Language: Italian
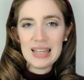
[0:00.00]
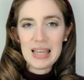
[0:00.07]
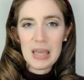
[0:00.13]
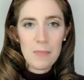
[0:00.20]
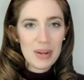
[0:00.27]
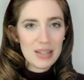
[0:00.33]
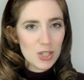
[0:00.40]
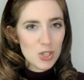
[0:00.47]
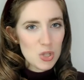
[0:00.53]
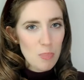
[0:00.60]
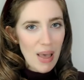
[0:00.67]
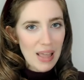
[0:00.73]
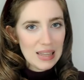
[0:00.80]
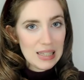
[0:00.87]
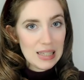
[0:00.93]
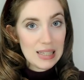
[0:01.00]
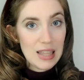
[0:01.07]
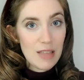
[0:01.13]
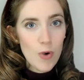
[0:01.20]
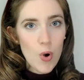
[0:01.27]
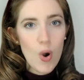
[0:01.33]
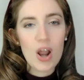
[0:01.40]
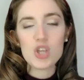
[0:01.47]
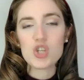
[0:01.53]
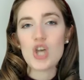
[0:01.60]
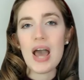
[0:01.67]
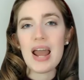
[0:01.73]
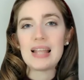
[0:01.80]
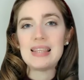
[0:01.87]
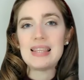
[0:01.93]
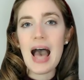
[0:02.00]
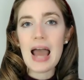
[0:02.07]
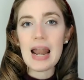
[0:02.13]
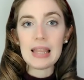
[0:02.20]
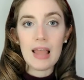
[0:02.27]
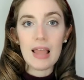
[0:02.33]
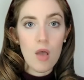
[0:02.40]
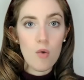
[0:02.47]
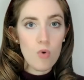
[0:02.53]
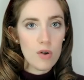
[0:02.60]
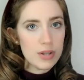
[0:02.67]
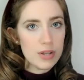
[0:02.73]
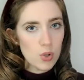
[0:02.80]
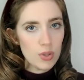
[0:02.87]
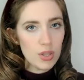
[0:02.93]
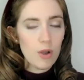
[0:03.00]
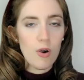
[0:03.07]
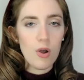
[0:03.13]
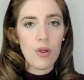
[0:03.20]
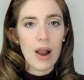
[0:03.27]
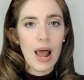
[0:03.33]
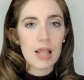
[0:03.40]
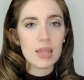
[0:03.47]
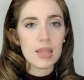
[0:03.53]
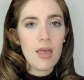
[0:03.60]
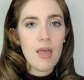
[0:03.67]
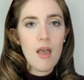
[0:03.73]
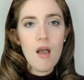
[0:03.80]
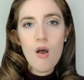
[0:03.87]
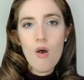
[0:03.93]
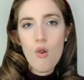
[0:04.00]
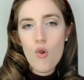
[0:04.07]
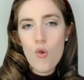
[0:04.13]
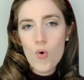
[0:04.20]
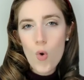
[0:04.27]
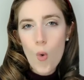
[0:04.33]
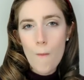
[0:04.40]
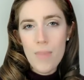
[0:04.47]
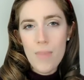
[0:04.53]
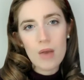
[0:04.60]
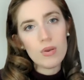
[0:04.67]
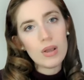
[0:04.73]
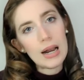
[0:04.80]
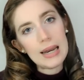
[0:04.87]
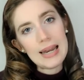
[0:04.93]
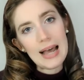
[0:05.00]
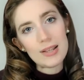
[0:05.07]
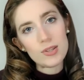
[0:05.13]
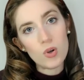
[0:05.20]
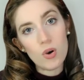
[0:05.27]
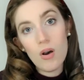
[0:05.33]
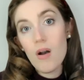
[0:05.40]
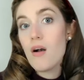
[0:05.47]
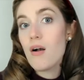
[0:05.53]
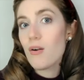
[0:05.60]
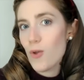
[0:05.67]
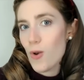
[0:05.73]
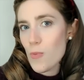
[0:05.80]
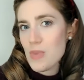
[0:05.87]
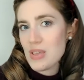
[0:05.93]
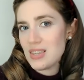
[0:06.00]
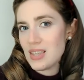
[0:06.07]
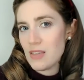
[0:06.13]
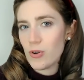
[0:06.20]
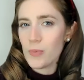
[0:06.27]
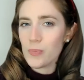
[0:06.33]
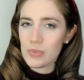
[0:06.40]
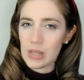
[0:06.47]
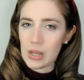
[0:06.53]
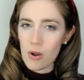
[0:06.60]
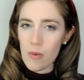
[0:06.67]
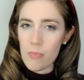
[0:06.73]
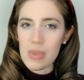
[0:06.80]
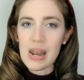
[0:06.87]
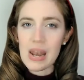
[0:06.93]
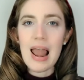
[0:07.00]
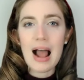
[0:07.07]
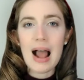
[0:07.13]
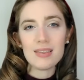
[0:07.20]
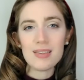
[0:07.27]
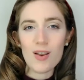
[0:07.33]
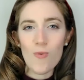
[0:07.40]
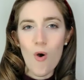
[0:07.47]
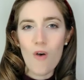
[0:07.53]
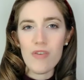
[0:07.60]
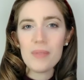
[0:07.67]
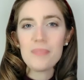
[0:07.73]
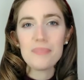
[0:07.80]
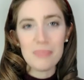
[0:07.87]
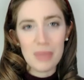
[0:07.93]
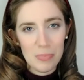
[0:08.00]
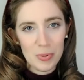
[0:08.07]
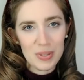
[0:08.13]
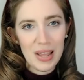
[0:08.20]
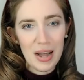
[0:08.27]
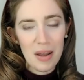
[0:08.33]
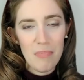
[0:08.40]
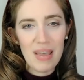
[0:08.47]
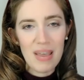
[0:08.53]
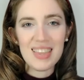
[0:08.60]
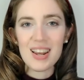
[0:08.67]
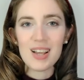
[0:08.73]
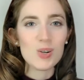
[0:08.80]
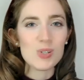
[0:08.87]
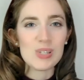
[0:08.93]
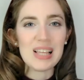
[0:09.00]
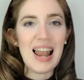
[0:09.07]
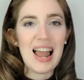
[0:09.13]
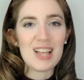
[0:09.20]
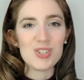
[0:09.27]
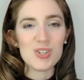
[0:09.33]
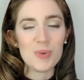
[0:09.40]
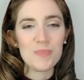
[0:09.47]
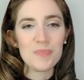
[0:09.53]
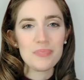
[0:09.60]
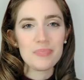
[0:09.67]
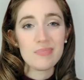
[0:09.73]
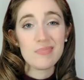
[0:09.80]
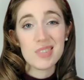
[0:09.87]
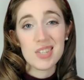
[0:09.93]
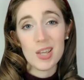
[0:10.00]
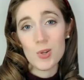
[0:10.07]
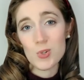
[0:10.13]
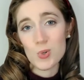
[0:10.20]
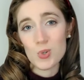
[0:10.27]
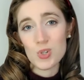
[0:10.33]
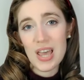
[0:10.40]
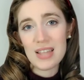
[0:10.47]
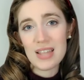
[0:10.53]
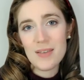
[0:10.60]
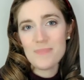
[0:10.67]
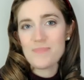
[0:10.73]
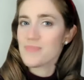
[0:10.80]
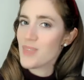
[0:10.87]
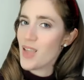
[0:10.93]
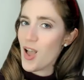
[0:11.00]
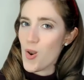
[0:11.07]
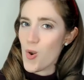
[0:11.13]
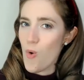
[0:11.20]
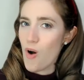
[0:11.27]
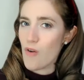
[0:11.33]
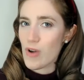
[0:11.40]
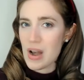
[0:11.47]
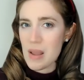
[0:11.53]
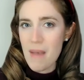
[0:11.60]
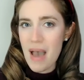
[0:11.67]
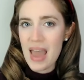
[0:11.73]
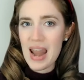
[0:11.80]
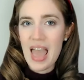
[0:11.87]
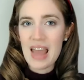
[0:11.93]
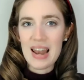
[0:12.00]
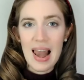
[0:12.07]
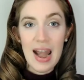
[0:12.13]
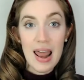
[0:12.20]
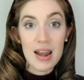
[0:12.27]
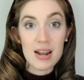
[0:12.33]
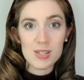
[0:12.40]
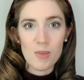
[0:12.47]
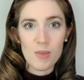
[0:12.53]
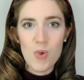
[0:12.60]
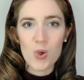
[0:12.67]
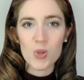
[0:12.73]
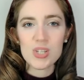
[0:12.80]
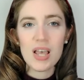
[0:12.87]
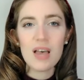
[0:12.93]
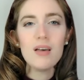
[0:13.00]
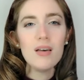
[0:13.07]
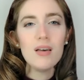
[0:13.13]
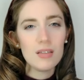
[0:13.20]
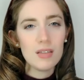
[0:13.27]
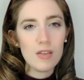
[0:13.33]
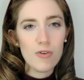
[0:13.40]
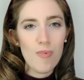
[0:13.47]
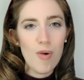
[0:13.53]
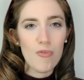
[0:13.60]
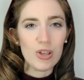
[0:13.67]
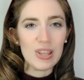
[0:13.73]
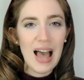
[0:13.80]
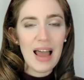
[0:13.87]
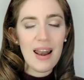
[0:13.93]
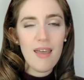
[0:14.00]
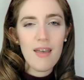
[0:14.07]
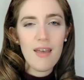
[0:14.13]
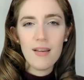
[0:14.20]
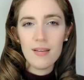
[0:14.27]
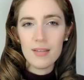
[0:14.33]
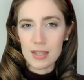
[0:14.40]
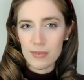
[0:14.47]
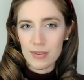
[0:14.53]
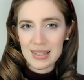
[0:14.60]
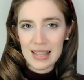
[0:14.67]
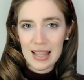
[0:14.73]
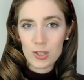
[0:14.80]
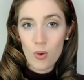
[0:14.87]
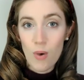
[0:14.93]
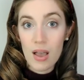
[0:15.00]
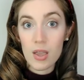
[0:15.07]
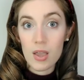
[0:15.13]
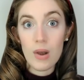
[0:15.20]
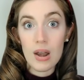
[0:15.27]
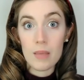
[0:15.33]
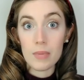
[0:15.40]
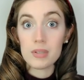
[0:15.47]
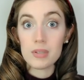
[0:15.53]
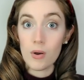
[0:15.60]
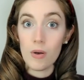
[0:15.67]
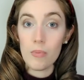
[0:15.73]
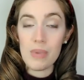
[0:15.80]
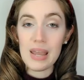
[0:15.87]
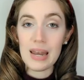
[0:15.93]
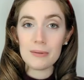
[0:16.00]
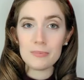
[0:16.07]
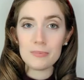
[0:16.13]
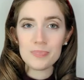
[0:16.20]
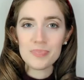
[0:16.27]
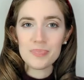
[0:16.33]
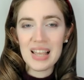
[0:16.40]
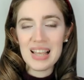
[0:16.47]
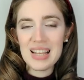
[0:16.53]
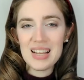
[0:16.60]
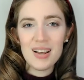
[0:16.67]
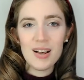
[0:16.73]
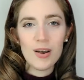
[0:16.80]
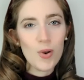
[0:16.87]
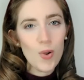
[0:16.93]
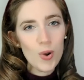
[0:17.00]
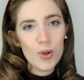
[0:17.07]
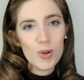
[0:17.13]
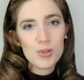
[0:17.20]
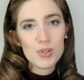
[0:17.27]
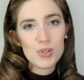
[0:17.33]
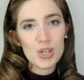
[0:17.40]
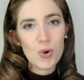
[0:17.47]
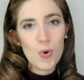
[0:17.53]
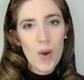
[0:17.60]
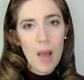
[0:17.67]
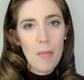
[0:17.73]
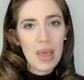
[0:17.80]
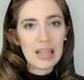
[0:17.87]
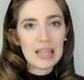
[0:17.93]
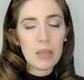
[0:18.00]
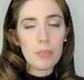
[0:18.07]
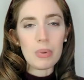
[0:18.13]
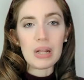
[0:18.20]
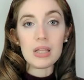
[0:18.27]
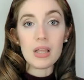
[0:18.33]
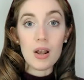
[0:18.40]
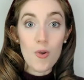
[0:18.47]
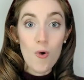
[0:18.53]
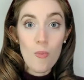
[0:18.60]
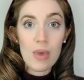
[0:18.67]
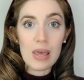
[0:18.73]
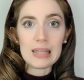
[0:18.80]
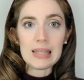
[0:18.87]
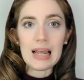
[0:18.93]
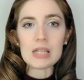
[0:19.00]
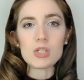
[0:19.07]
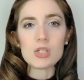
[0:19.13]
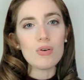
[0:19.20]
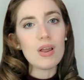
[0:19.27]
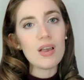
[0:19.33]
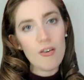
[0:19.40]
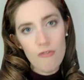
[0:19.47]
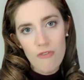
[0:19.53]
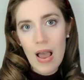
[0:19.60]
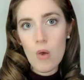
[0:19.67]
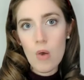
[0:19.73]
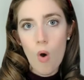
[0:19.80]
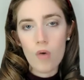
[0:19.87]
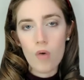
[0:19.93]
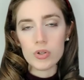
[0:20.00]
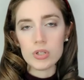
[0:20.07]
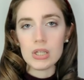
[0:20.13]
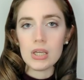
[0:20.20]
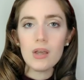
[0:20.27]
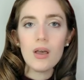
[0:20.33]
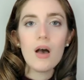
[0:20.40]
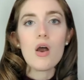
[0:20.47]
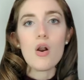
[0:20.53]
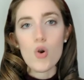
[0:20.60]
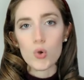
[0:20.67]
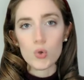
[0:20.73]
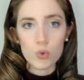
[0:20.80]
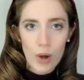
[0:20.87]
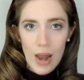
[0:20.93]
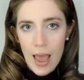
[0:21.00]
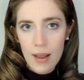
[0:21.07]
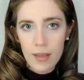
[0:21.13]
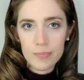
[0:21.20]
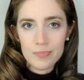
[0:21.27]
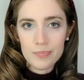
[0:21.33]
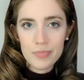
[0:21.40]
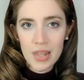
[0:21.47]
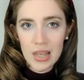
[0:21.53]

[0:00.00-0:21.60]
I partecipanti devono lasciare andare delle uova sode colorate lungo un piano inclinato con l'obiettivo di colpire le altre uova per poter ripetere così il lancio. Se non succede, l'uovo rimane nell'arena sabbiosa di forma voidale, diventando anche un elemento a colpire. Rolo sicuramente prende il nome dall'azione che fa l'uovo di rotolare.